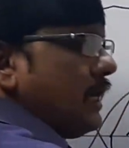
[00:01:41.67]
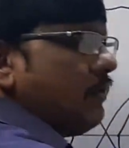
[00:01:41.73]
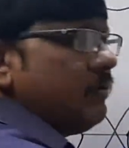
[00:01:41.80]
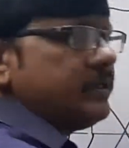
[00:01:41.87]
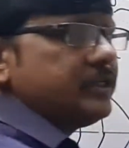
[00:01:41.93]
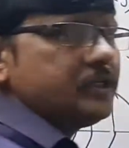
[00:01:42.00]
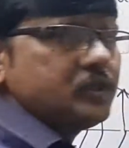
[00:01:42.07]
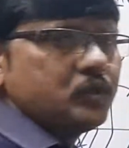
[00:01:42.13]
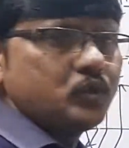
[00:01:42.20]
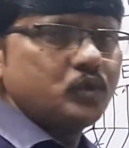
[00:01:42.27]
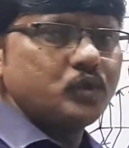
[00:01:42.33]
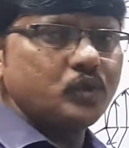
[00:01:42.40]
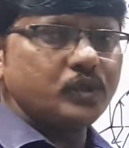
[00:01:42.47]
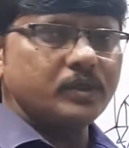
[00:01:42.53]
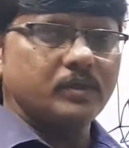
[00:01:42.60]
ట్రావెల్ చేస్తూ
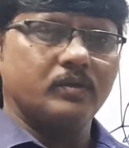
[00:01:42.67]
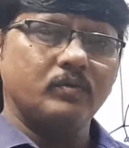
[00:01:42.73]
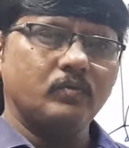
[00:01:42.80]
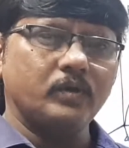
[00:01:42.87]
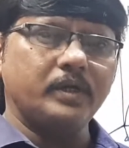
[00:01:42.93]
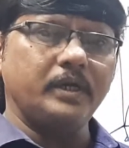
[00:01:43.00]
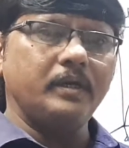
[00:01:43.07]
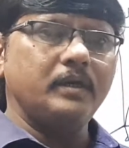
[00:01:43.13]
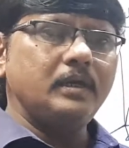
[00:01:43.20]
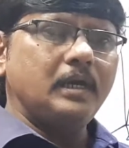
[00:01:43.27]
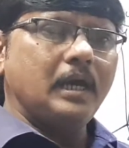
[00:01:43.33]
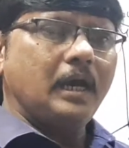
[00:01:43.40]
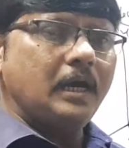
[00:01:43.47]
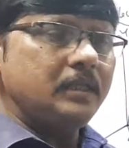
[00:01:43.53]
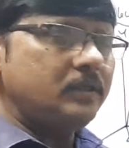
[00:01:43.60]
ఉంటుంది ఓకే
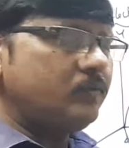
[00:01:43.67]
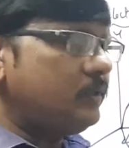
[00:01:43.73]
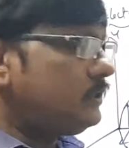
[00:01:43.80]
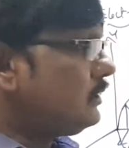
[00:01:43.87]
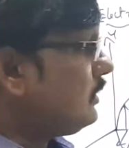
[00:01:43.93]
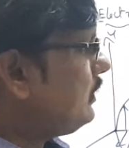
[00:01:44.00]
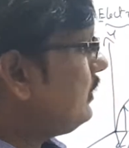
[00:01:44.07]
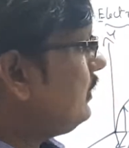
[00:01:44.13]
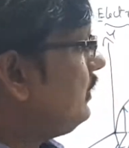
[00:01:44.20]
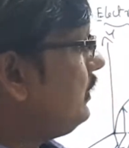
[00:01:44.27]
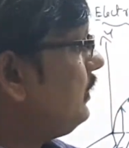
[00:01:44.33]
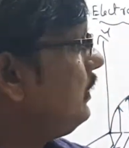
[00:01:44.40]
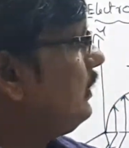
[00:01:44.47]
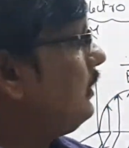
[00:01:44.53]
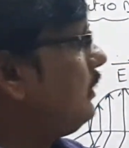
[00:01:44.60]
ఆ తర్వాత ఈ
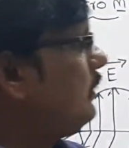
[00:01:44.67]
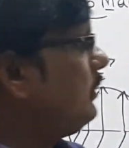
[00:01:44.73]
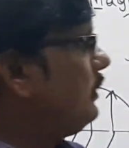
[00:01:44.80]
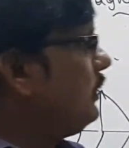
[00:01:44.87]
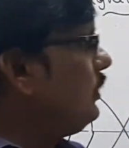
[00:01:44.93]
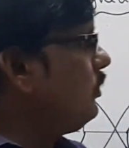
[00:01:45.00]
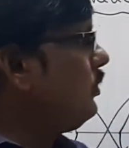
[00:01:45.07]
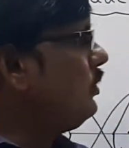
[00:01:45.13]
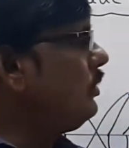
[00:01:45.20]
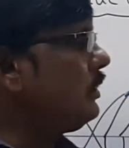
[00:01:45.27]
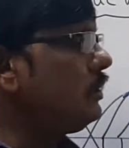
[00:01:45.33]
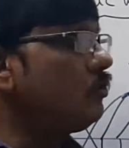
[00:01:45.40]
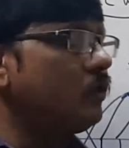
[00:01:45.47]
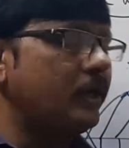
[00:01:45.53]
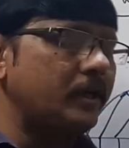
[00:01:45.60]
ఈ రెండు
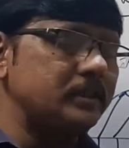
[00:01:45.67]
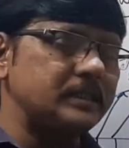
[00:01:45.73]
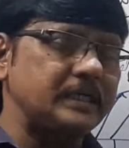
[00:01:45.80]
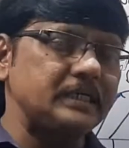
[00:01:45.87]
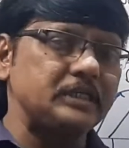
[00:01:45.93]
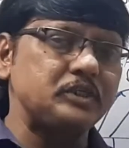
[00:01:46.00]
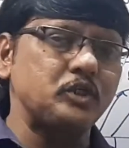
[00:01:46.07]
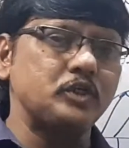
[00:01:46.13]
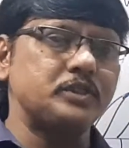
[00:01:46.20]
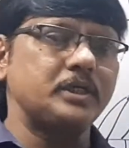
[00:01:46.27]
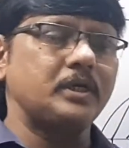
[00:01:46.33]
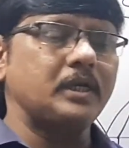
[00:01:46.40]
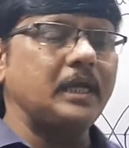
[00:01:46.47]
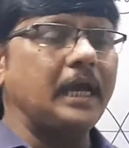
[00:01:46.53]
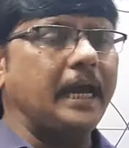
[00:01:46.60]
ఇంకో సైంటిస్ట్
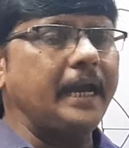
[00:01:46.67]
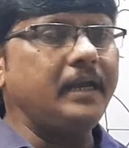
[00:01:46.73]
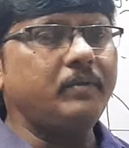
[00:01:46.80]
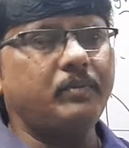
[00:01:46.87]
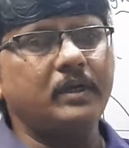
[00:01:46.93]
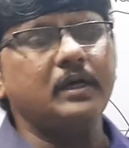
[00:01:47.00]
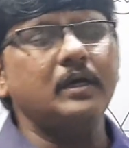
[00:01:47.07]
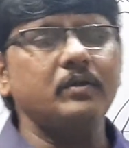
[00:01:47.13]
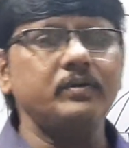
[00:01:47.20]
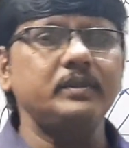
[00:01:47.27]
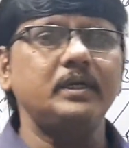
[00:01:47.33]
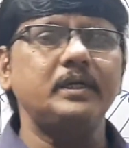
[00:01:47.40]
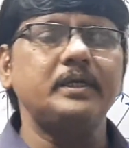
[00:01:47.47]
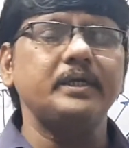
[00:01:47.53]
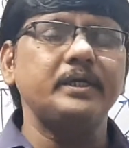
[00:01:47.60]
వచ్చారు ఆయన ప్రకారం
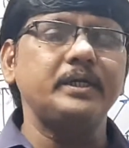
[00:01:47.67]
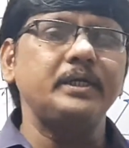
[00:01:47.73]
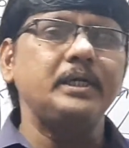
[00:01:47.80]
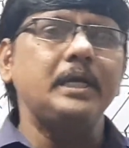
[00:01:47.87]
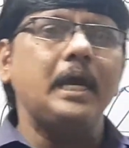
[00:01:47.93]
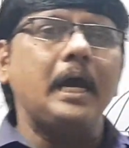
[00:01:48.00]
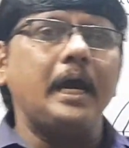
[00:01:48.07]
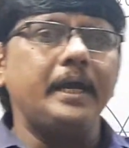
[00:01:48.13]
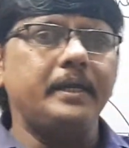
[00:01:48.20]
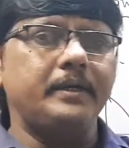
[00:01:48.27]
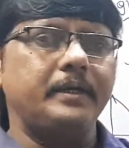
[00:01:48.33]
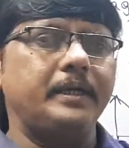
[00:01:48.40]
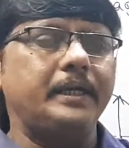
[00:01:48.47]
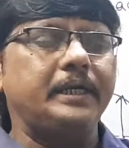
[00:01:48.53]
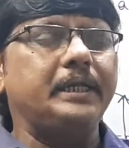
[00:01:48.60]
ఏంటంటే
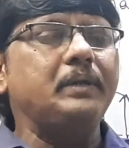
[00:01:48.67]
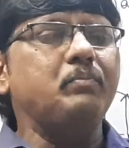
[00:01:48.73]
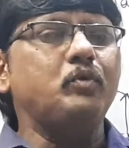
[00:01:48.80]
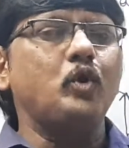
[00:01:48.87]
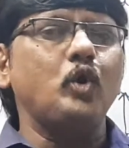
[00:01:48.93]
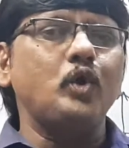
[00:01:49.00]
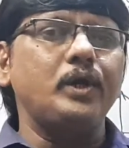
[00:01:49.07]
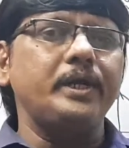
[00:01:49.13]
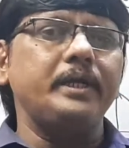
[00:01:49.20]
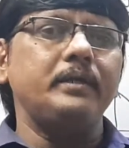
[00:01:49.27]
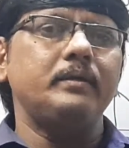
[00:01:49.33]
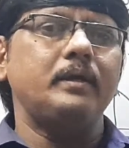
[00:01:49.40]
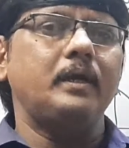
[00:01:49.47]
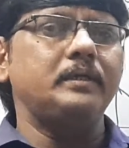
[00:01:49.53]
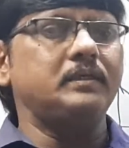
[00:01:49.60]
ఆయన్ని డీ బ్రోగ్లీ
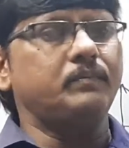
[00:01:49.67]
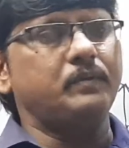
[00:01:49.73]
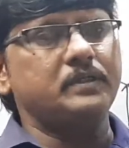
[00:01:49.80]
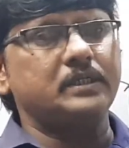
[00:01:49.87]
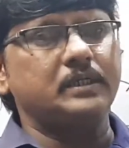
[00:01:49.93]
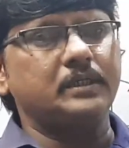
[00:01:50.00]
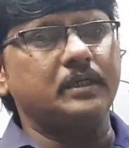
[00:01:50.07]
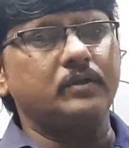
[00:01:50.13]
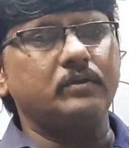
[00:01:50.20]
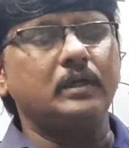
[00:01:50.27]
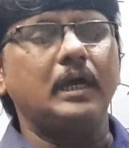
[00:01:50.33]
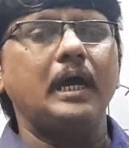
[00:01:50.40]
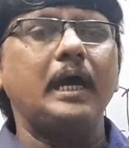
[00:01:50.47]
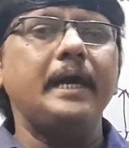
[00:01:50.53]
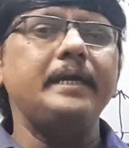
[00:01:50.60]
అని చెప్పేసి అంటారు
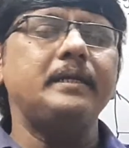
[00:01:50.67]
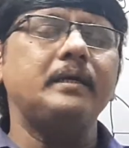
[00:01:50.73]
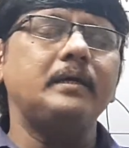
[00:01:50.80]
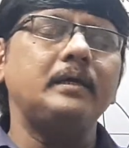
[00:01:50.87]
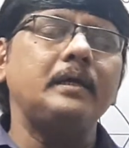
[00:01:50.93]
ఆయన